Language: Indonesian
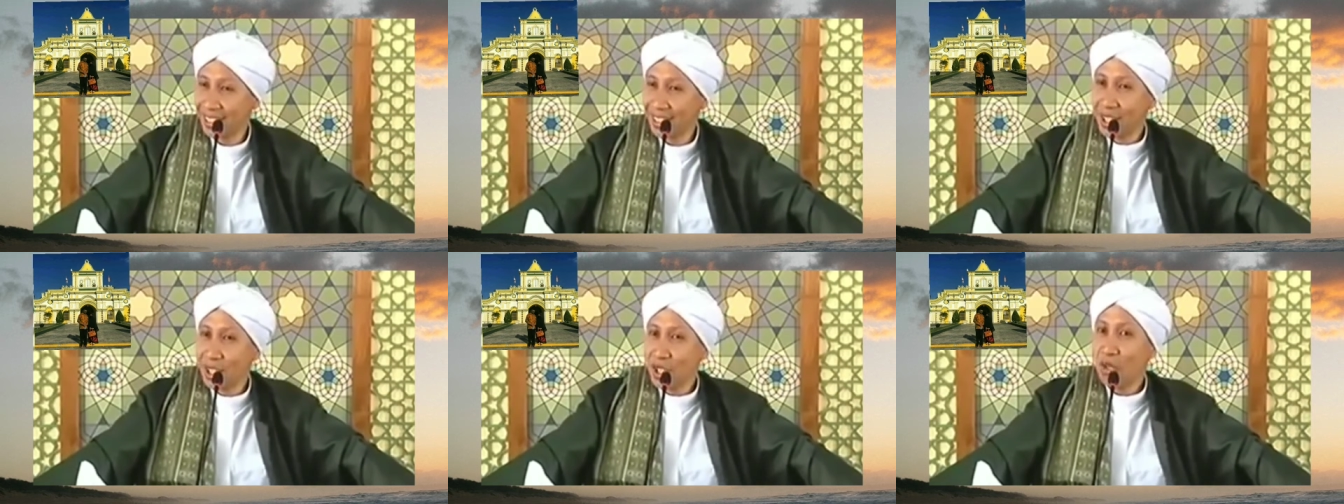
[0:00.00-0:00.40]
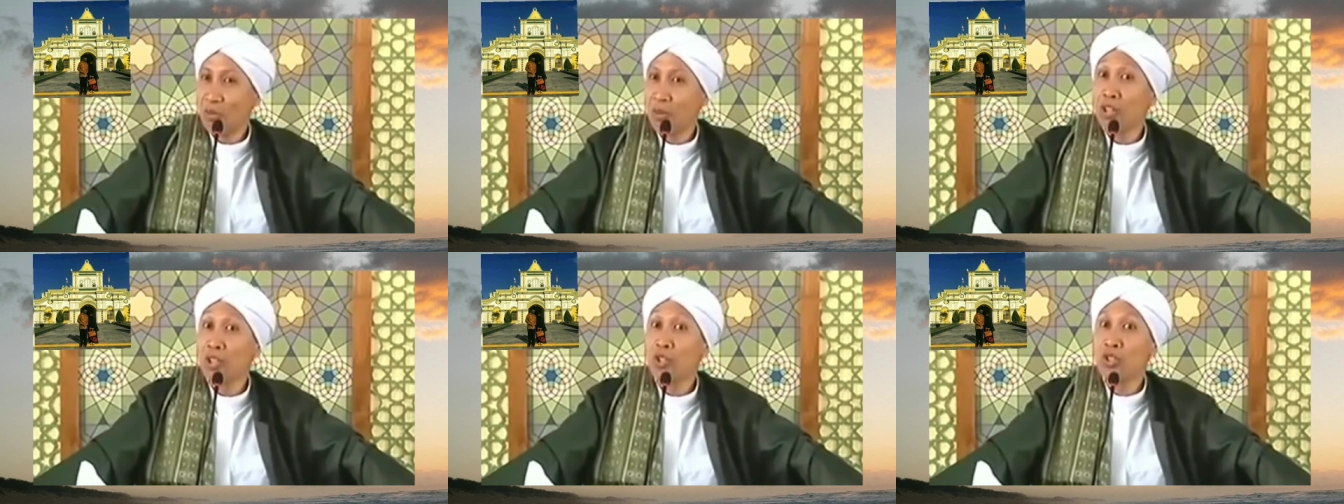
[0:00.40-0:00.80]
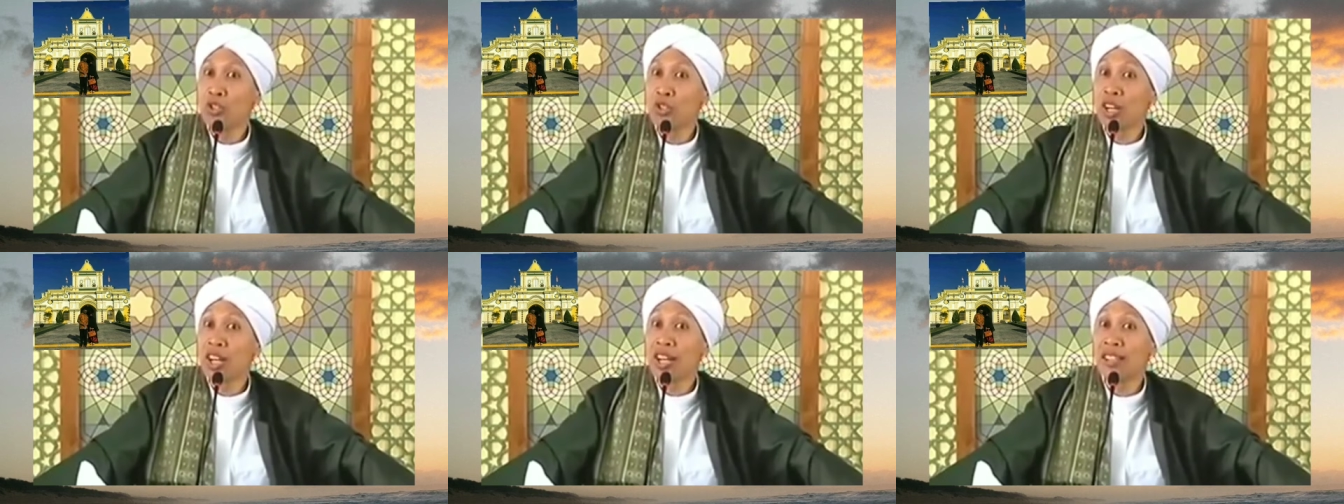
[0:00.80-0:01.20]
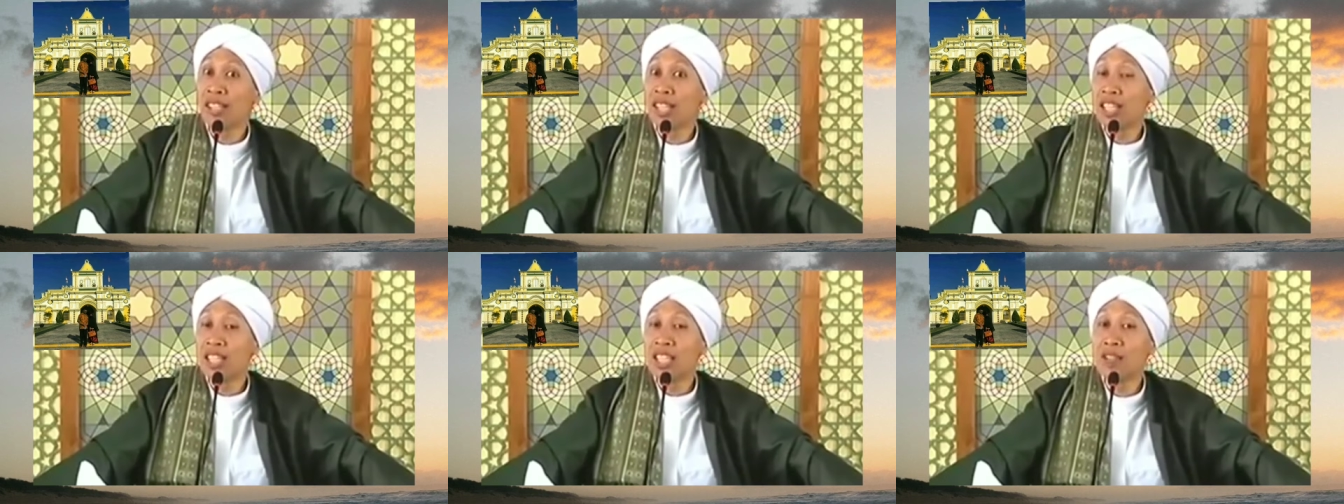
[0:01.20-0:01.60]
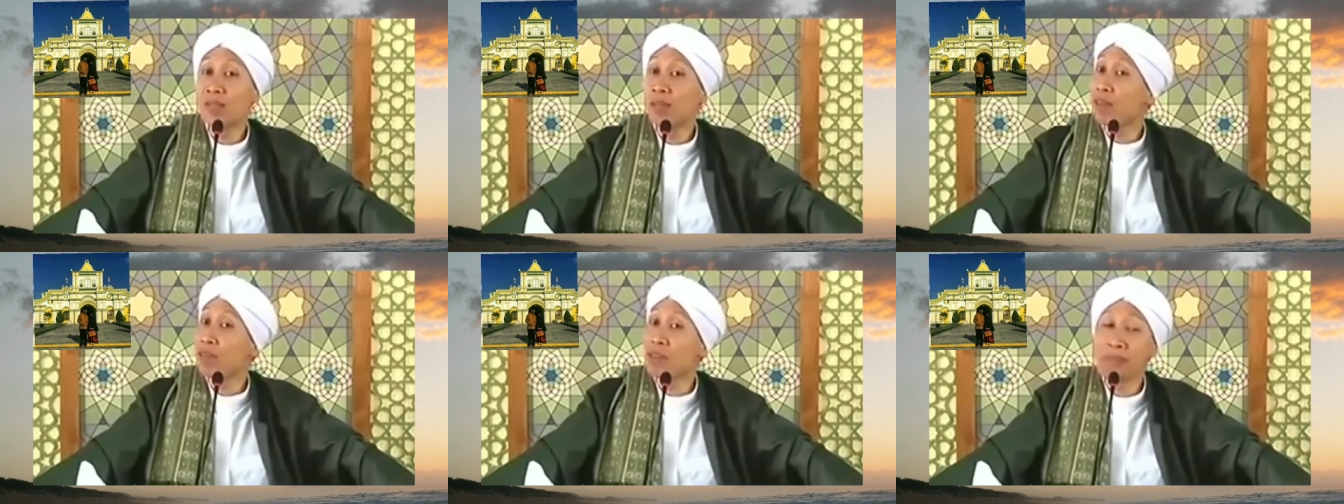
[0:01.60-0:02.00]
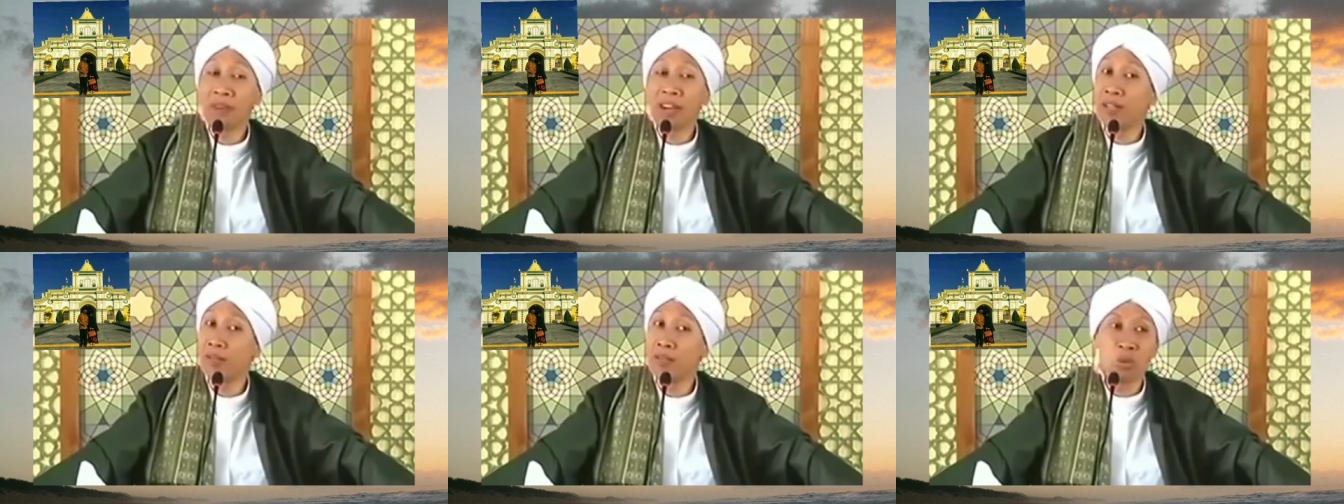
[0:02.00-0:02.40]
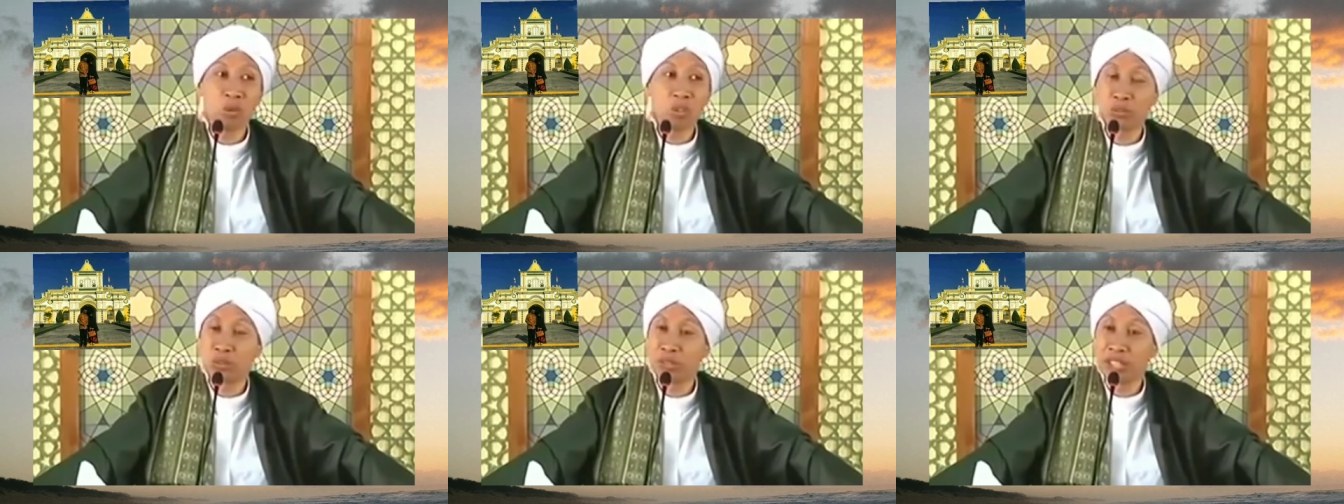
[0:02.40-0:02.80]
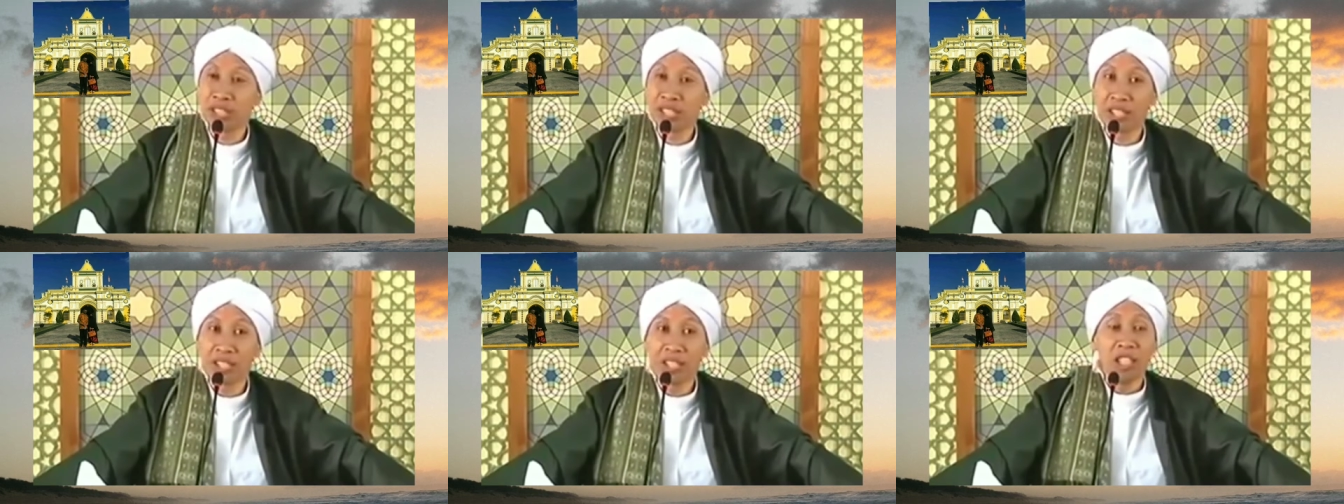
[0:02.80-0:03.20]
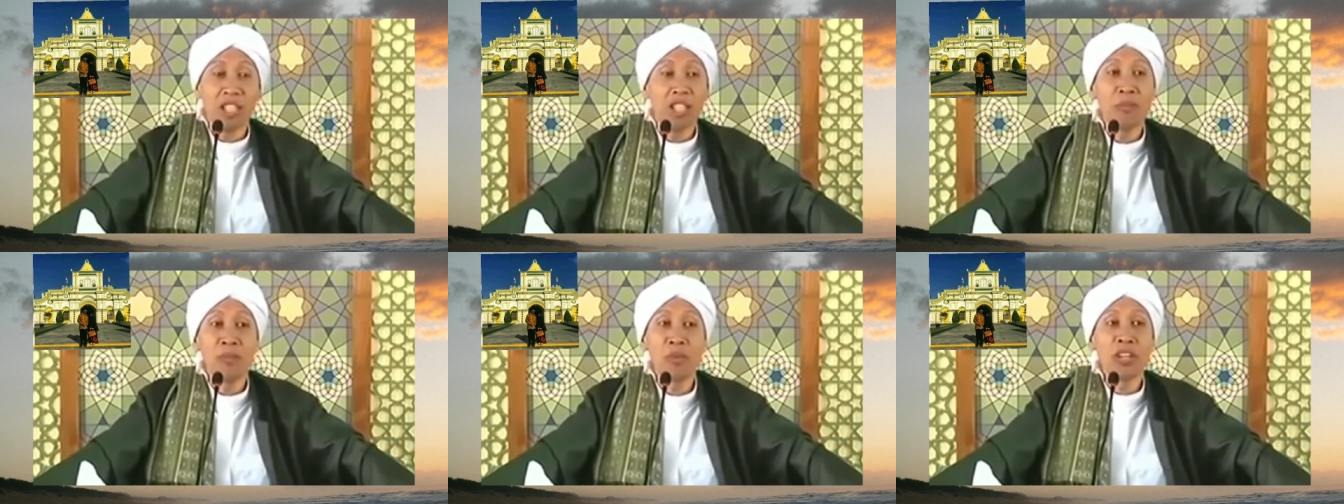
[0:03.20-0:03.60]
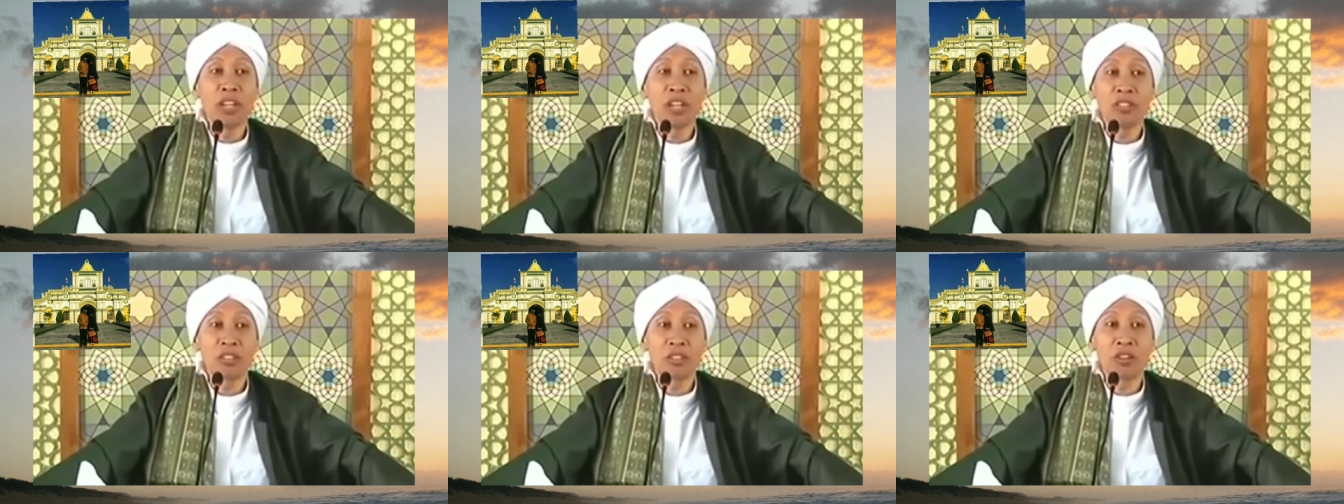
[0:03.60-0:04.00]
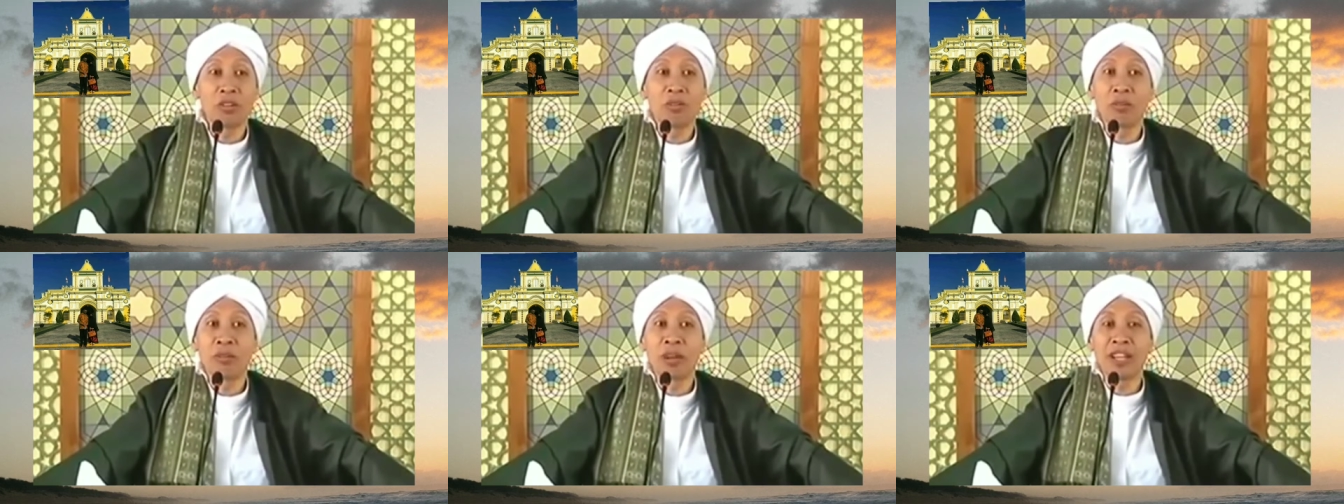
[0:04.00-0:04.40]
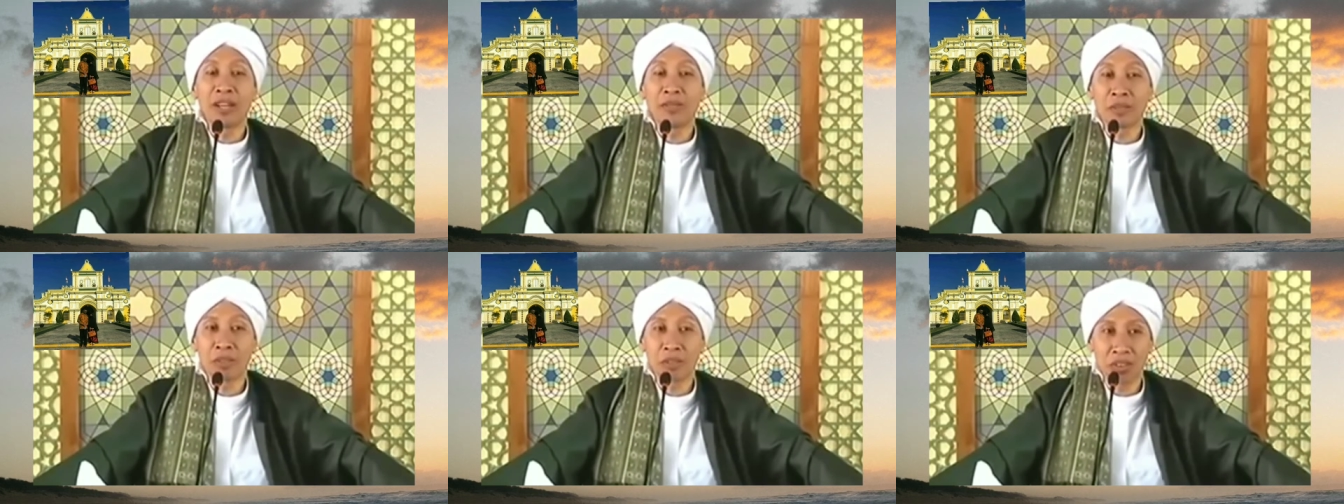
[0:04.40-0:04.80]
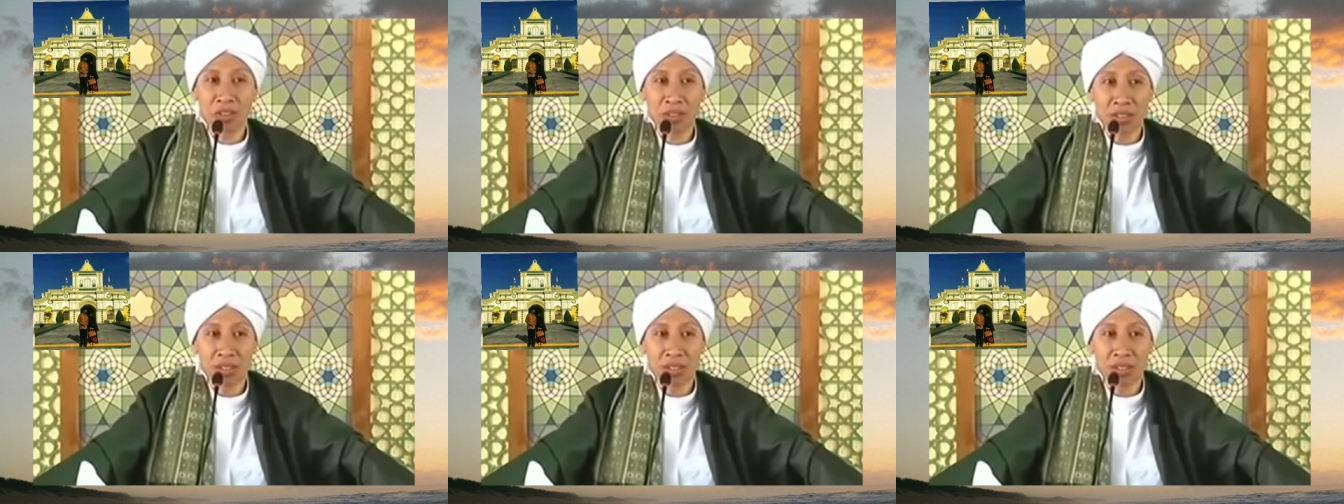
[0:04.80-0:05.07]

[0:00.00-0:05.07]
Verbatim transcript: Coba jujur hati kecil para bapak ibu semuanya. Ibu yang merokok bapak yang merokok.